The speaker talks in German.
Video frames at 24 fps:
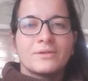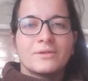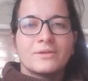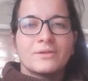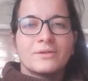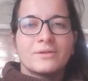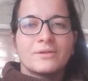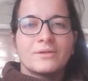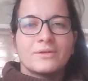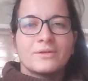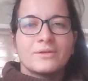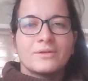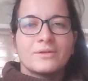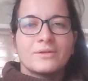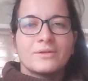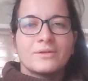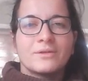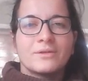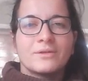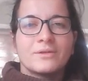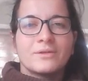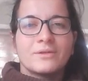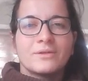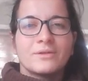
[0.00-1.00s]
und
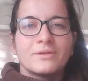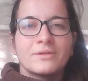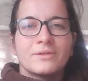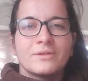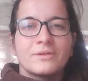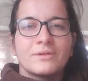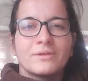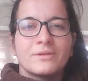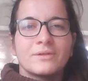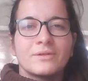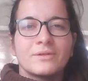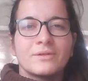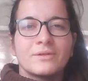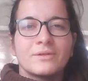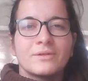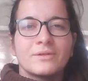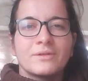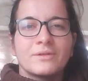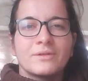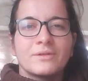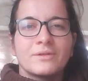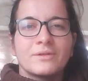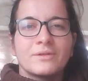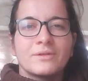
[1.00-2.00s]
euch bewusst
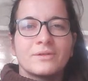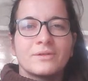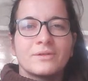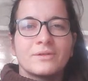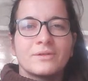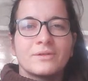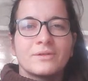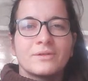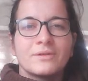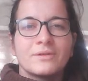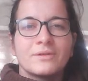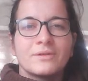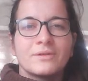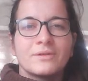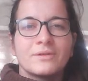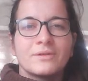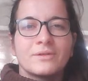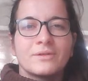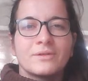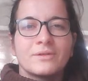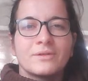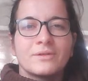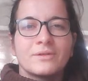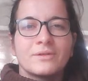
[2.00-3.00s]
wieder in eurem,
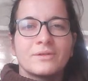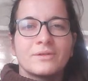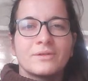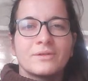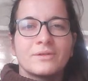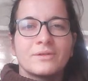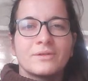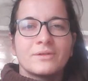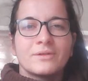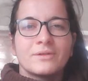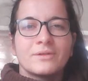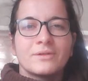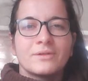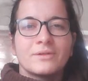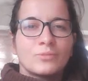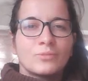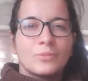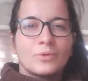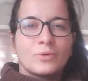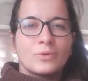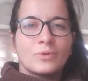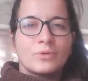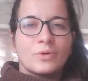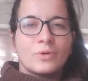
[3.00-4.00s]
auf
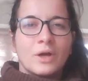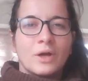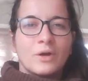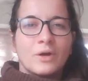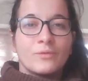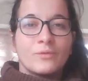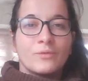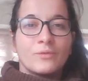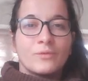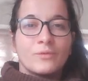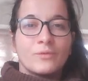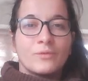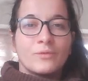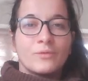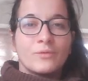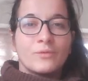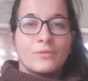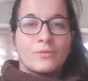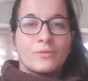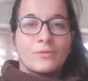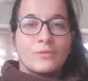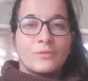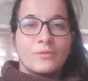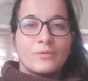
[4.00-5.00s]
eurem Körper
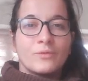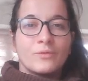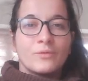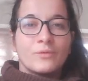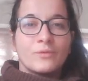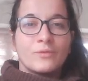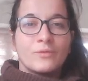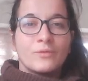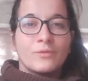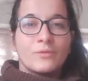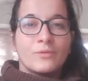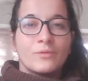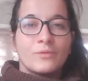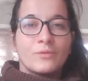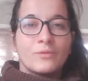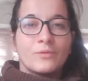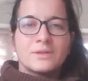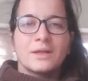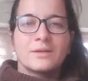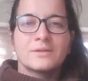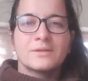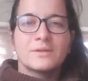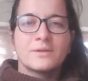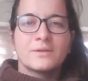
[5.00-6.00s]
konzentriert.
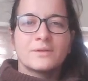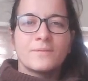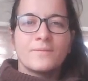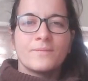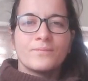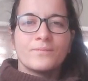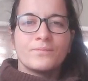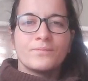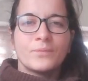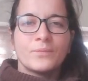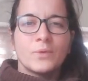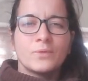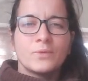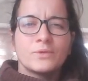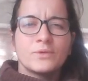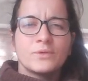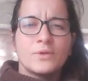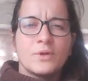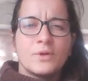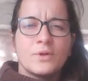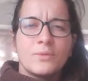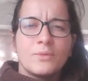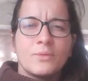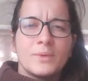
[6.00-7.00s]
Und nochmal
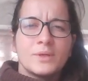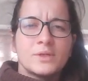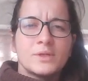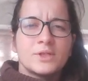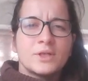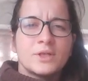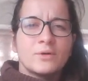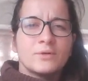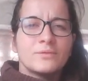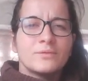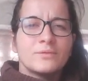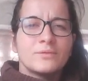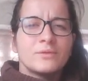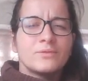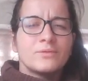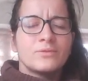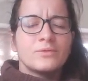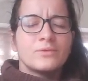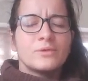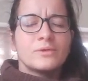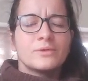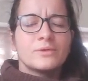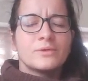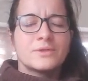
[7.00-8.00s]
schaut, wie fühlen
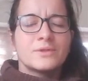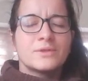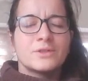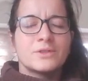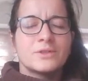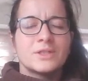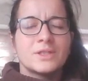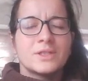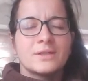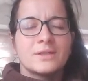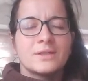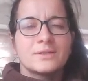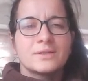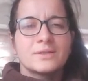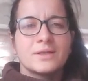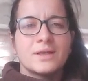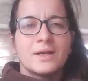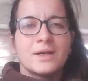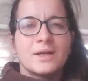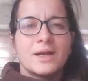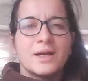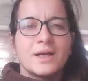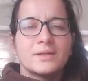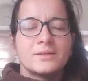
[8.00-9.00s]
sich jetzt
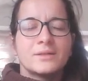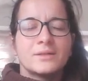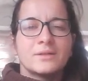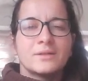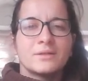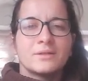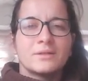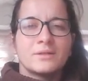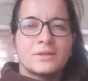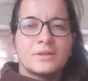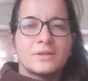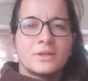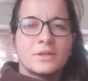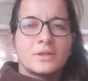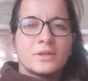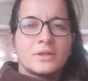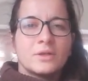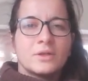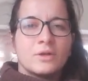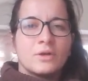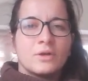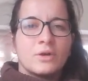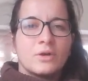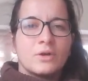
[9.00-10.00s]
gerade
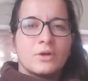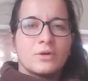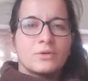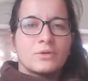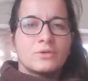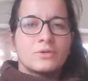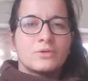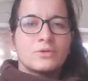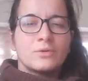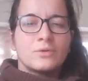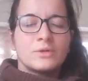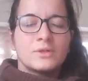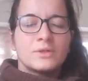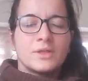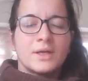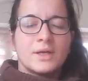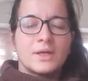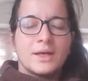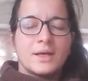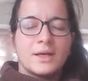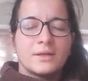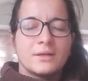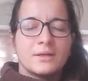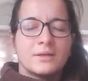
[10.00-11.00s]
euren Schulter
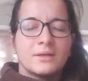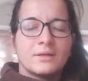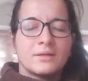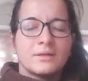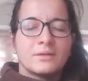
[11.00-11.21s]
an,